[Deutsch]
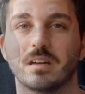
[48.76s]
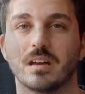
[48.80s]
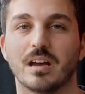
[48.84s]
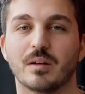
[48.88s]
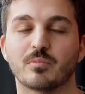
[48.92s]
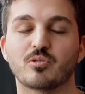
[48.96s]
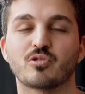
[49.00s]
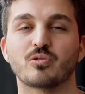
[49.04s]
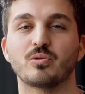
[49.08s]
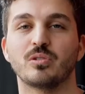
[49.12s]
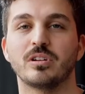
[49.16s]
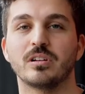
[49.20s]

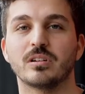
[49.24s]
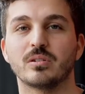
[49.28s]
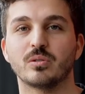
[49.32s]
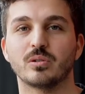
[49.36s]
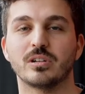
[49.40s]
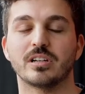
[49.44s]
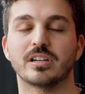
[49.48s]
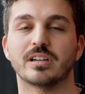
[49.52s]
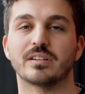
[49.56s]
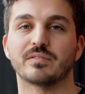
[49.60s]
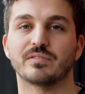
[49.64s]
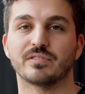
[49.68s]
Am
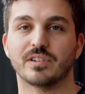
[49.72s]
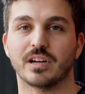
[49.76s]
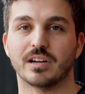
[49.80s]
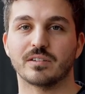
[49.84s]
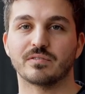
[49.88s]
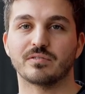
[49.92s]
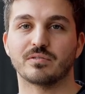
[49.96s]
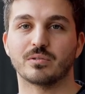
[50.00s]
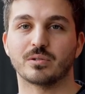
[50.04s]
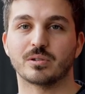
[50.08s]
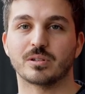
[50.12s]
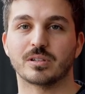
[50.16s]
Studienkolleg in
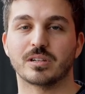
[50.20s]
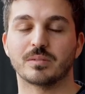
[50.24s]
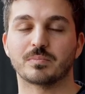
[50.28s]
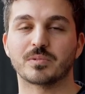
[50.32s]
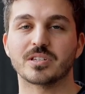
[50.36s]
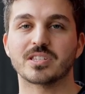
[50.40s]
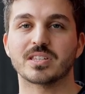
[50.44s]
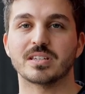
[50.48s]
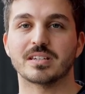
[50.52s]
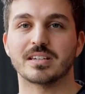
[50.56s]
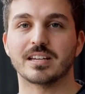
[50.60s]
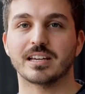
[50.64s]
Frankfurt gibt
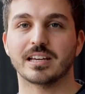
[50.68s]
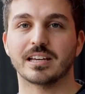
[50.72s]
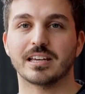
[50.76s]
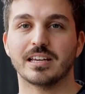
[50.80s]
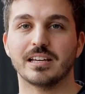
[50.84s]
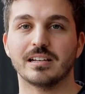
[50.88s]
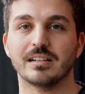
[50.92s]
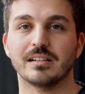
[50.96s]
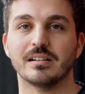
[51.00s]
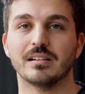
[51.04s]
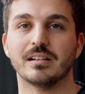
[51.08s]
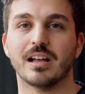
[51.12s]
es in der
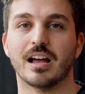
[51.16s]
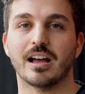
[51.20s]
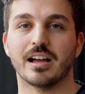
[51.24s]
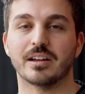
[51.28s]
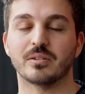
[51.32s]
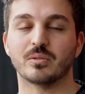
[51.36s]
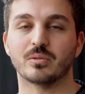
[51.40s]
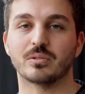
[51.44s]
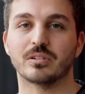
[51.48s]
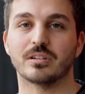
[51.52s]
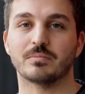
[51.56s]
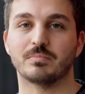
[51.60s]
Regel
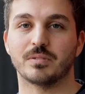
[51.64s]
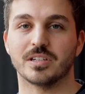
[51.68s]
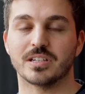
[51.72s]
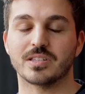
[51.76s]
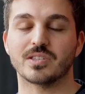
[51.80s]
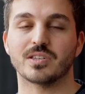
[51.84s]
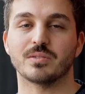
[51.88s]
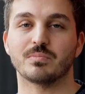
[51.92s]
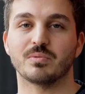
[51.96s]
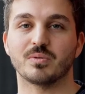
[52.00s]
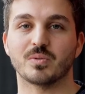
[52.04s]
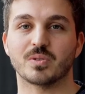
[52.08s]
100
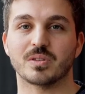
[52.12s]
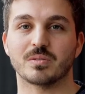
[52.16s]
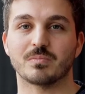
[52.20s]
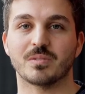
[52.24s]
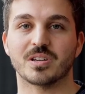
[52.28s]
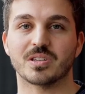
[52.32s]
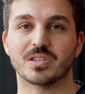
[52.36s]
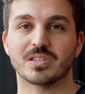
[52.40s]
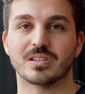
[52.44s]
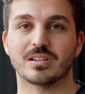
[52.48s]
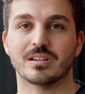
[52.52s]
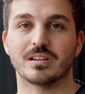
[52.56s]
Plätze pro
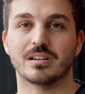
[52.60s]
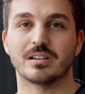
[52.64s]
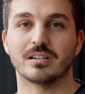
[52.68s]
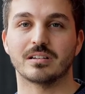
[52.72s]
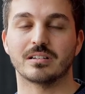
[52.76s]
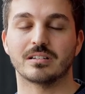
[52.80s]
Semester.